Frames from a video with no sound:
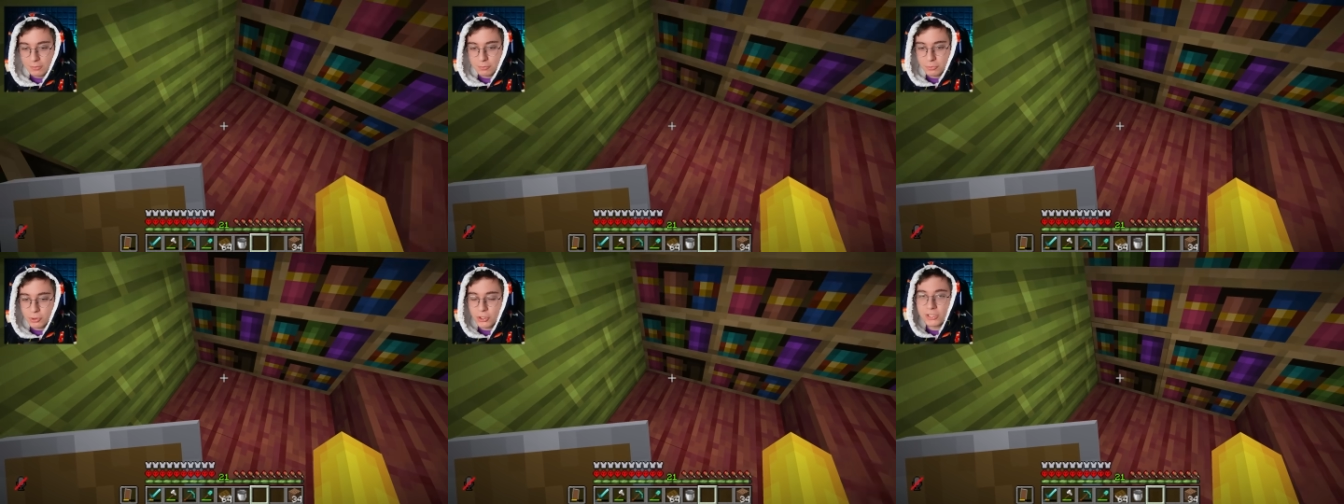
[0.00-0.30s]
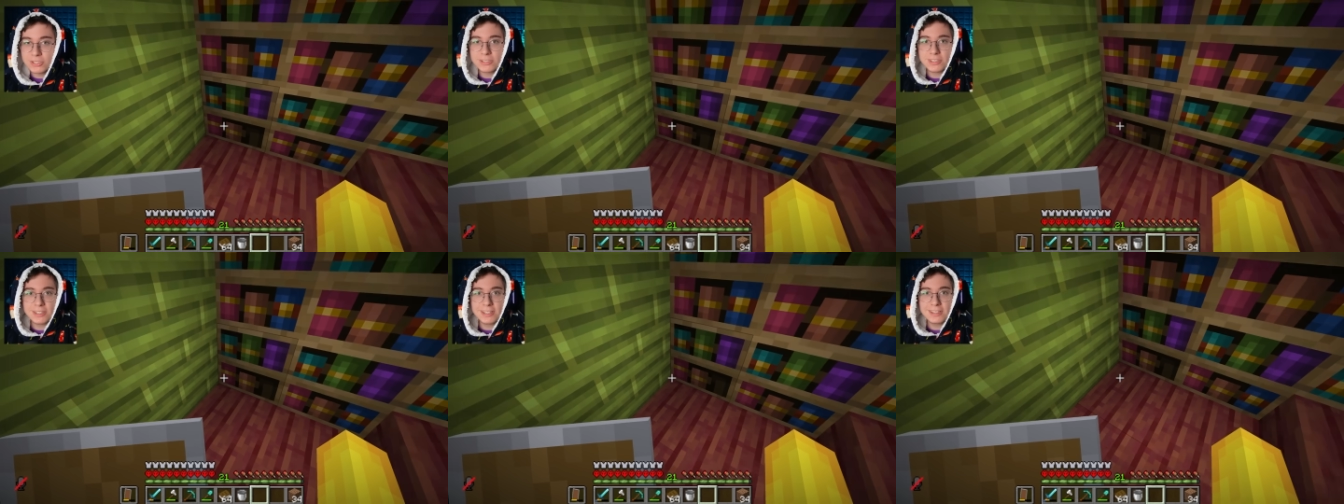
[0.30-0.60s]

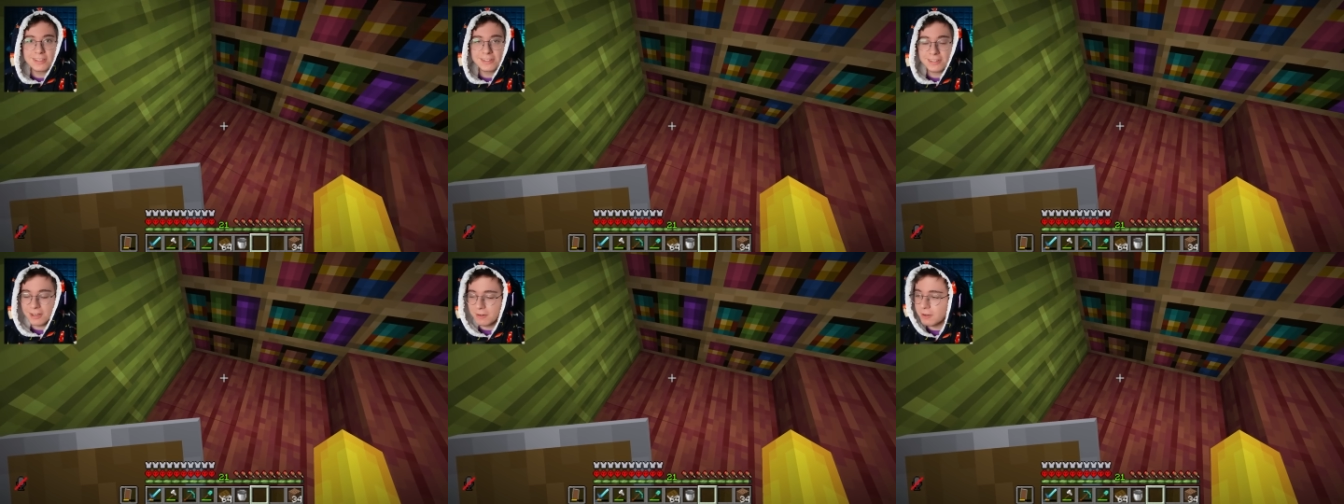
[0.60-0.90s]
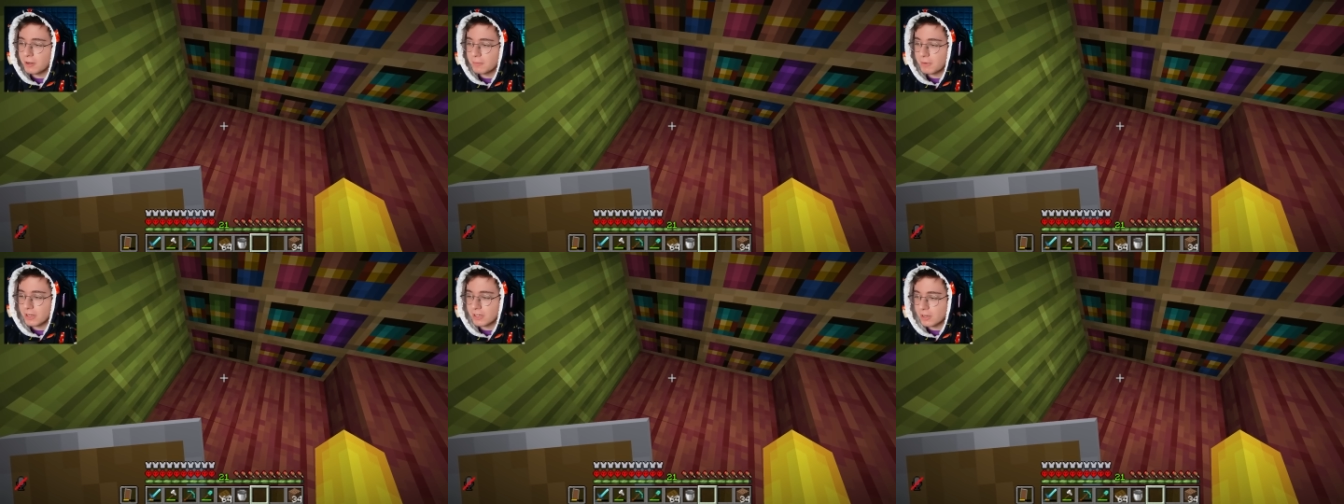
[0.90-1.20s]
burası
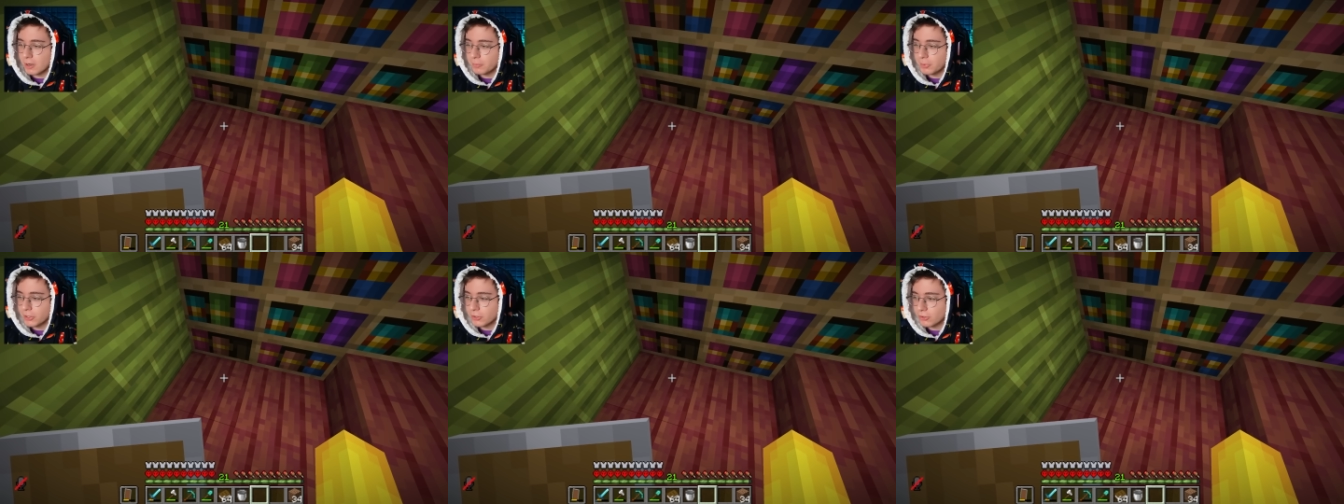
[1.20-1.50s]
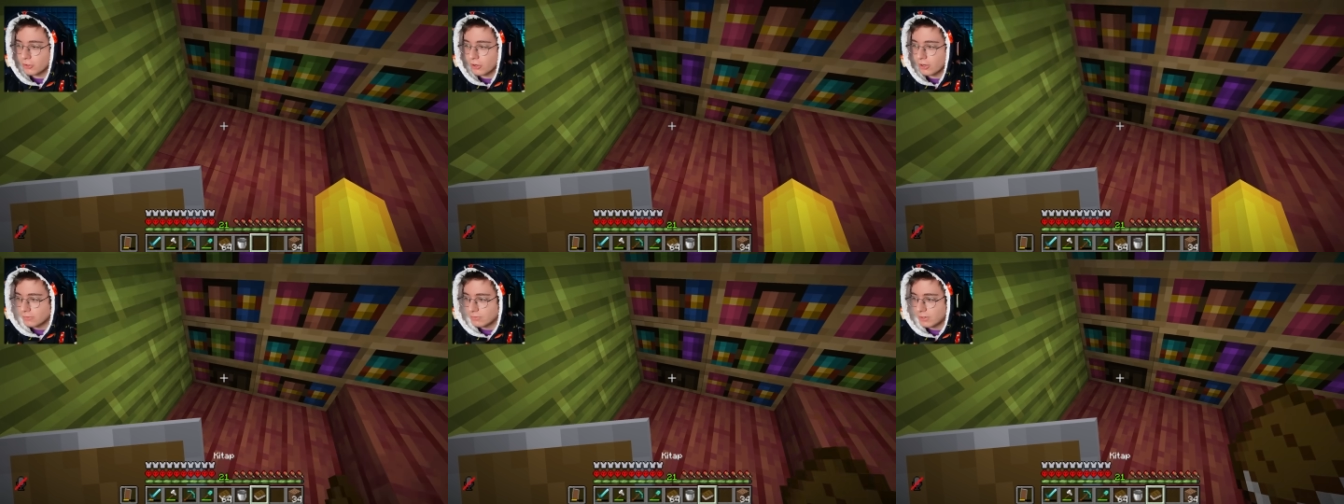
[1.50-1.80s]
tamamen
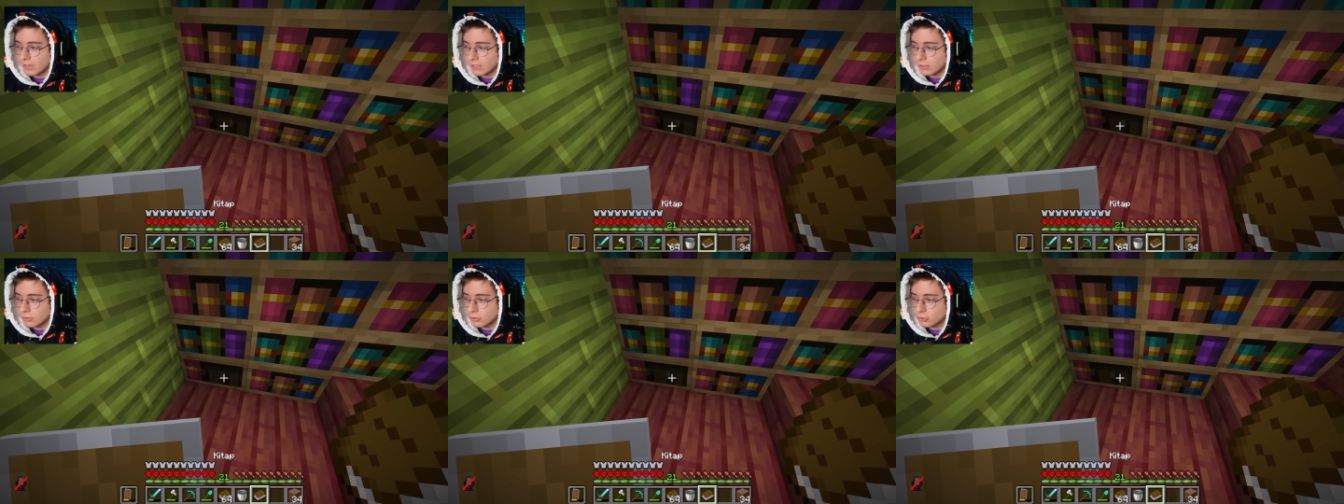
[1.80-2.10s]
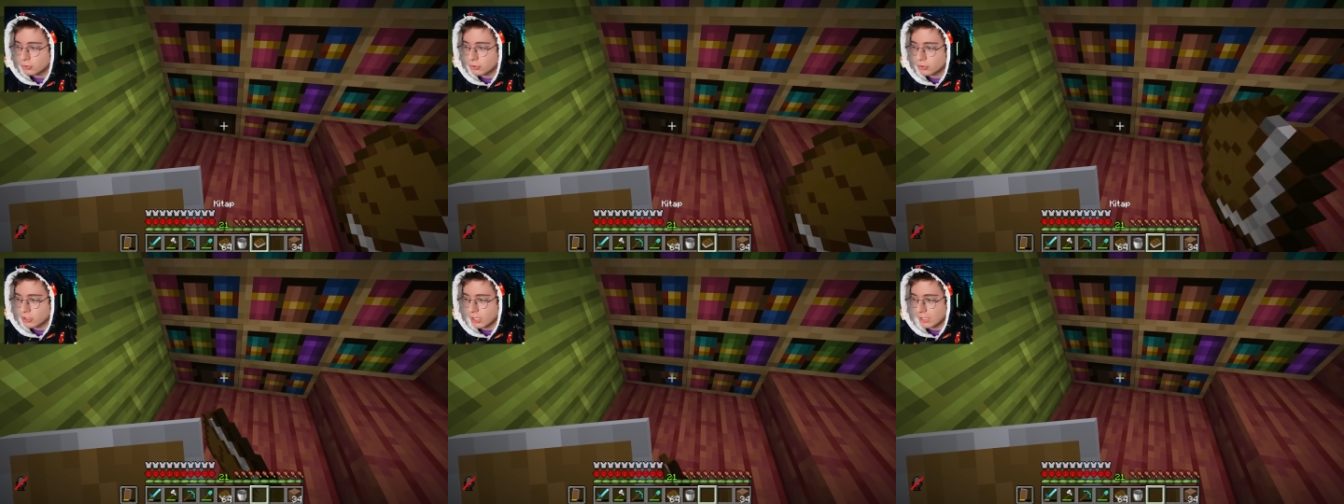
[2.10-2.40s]
kapanıyor ve
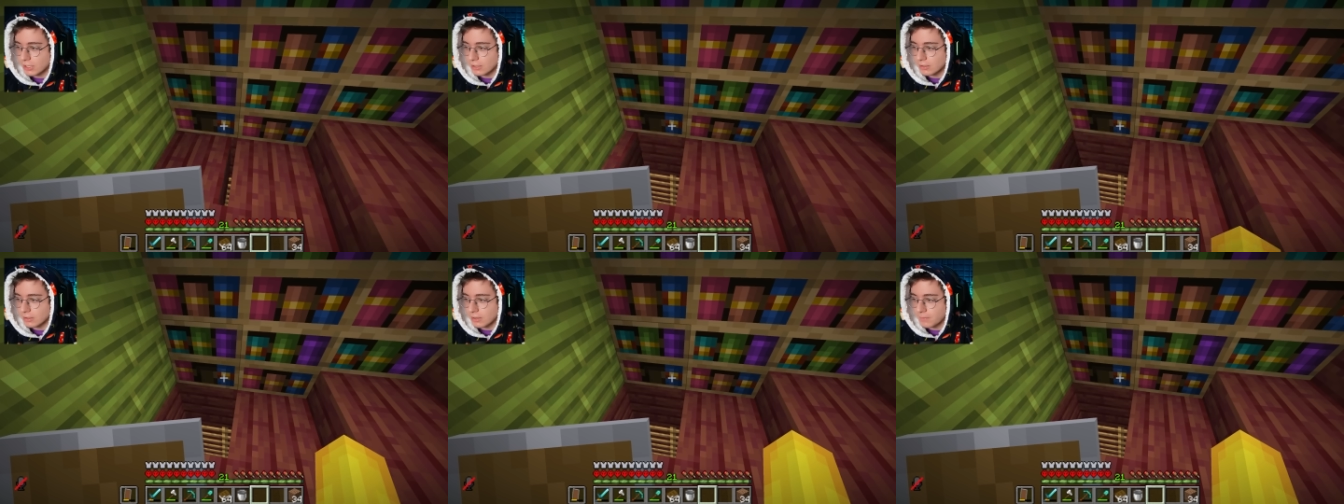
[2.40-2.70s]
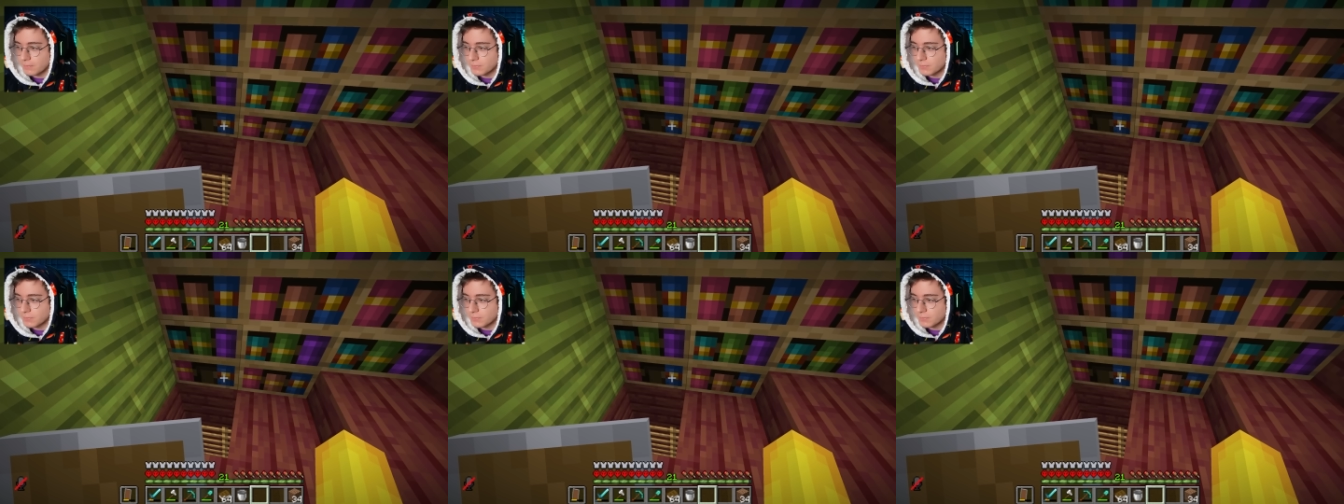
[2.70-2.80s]
şu şekilde.